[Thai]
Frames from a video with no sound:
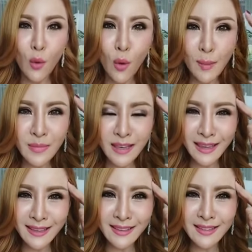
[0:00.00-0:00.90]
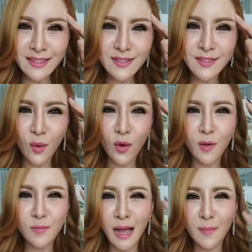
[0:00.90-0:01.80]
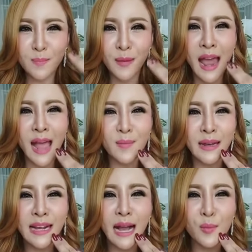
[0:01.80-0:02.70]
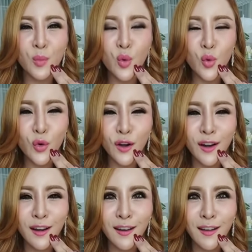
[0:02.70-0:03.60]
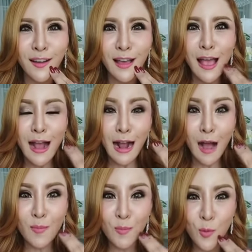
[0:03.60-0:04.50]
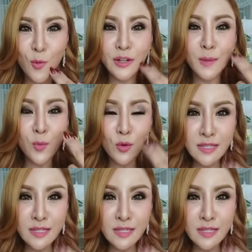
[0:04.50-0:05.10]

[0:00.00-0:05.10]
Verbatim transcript: ความคิดส่งออกมาแปลงเป็นคำพูดคำพูดที่พูด